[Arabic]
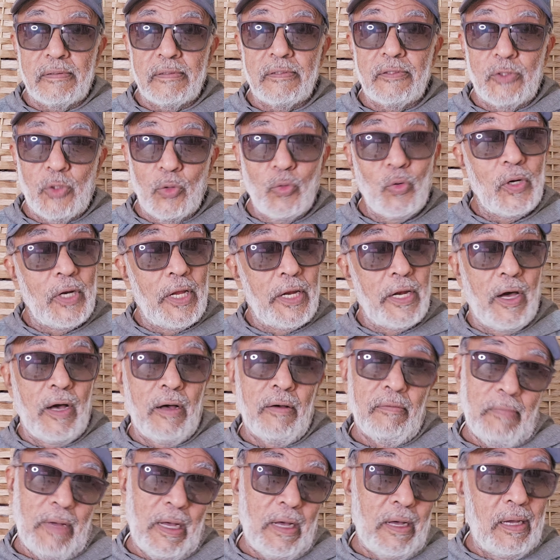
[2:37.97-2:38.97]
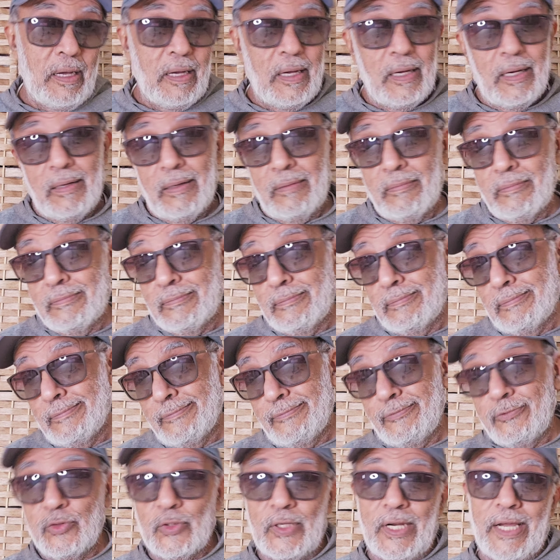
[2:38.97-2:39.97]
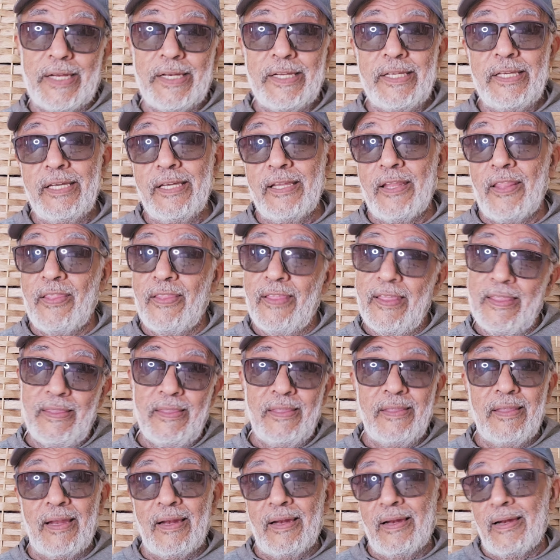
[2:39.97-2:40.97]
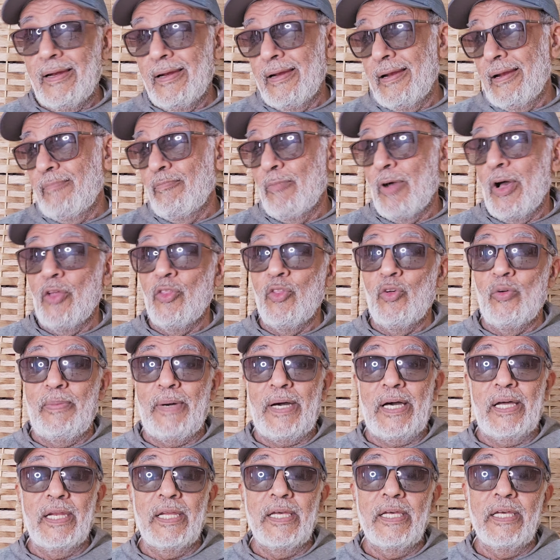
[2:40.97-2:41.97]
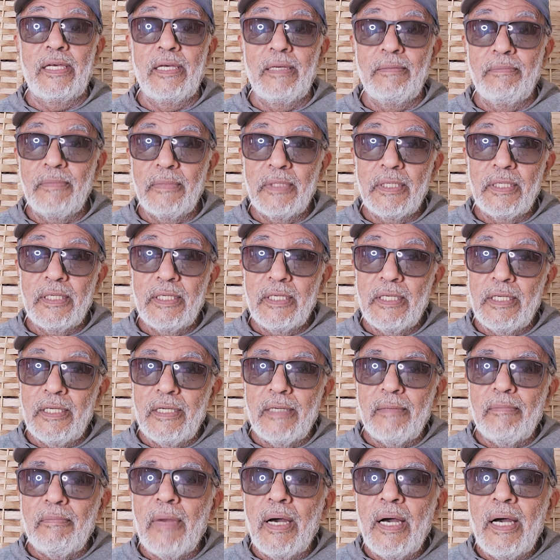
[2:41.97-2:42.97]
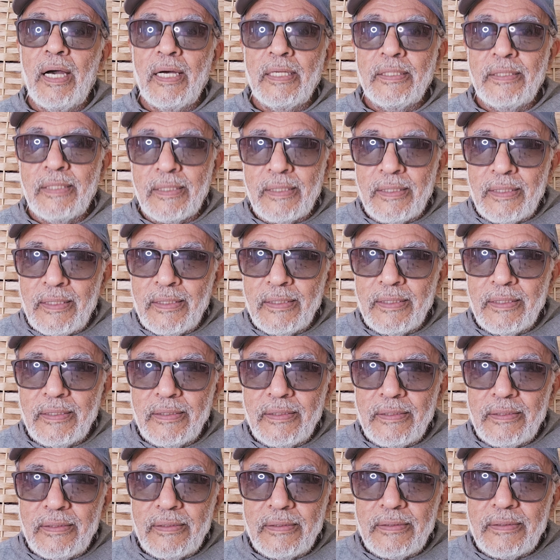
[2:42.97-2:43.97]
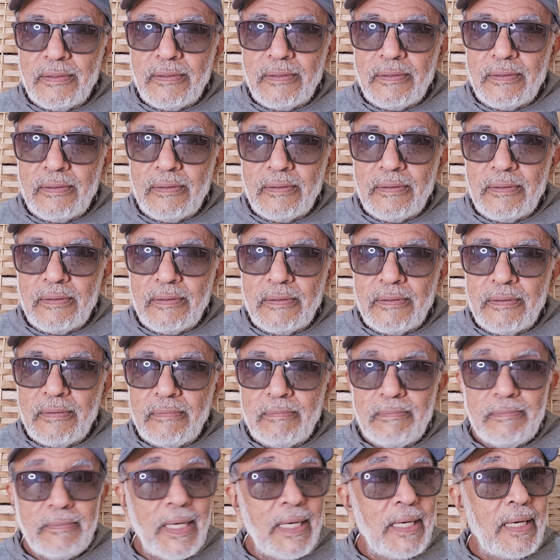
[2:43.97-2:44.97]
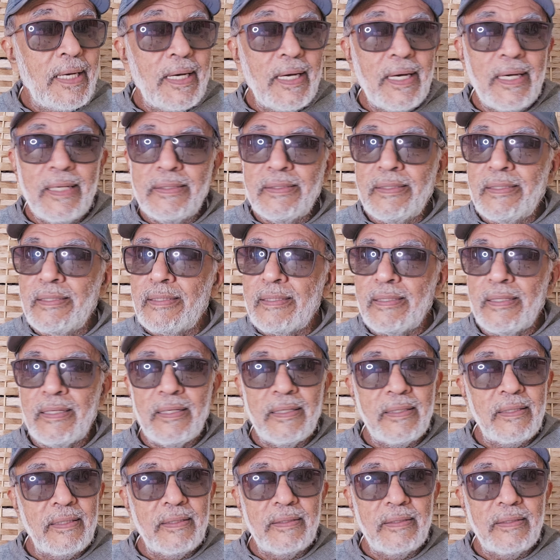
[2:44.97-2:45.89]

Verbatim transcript: تقول أنا مع فلانيين ضد المغضوب عليهم ما أدراك ما أدراك